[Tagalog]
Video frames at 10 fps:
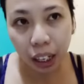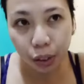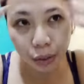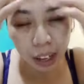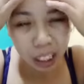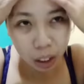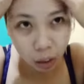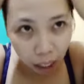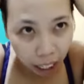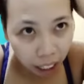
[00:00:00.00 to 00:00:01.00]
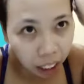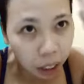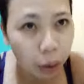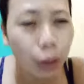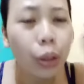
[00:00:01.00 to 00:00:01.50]
aking face yung
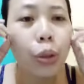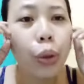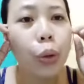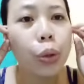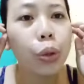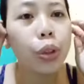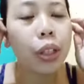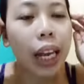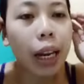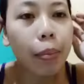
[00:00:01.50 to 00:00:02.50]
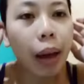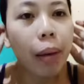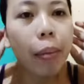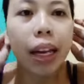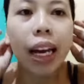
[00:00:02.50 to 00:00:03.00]
nilagay ko na toner and
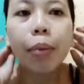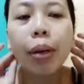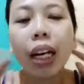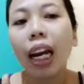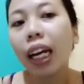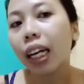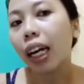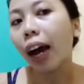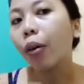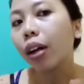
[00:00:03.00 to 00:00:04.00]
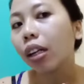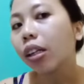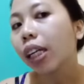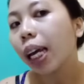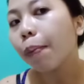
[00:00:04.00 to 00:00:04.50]
maya-maya maglalagay na ako ng
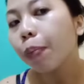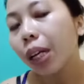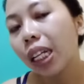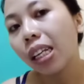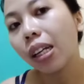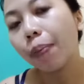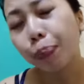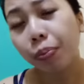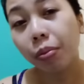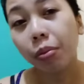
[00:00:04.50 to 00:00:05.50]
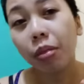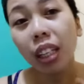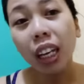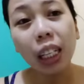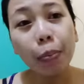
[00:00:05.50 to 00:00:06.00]
cream and it.
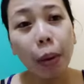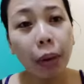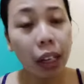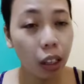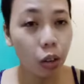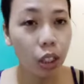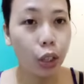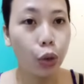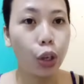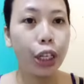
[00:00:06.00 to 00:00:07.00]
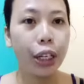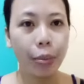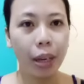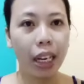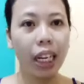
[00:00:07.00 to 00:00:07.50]
at ipapakita ko sa inyo kung anong
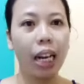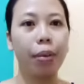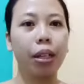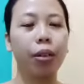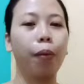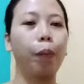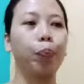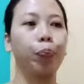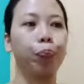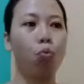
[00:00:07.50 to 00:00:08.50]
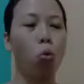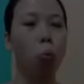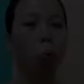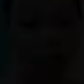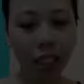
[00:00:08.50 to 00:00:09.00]
cream na ginagamit ko.
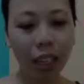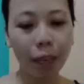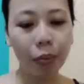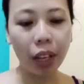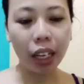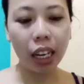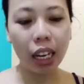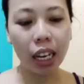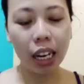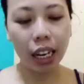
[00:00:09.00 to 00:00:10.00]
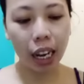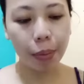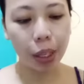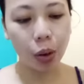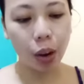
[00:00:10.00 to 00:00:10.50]
Step na
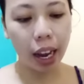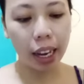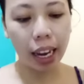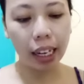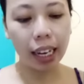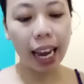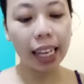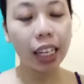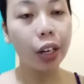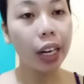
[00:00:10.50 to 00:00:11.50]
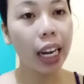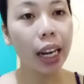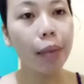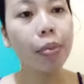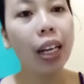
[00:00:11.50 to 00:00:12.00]
ginagamit ko ay ang night
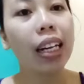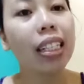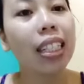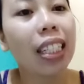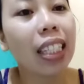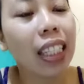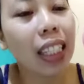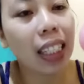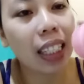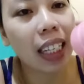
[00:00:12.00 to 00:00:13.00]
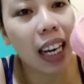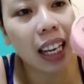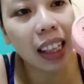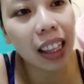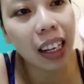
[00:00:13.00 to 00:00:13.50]
cream ng
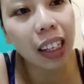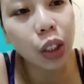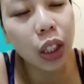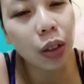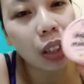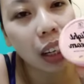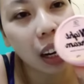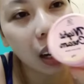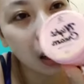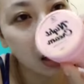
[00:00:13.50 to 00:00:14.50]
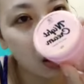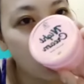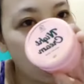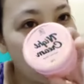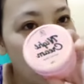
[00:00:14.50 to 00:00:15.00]
Skin Touch. Kung nakikita
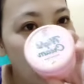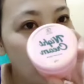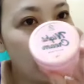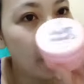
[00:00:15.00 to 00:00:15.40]
niya, ganyan.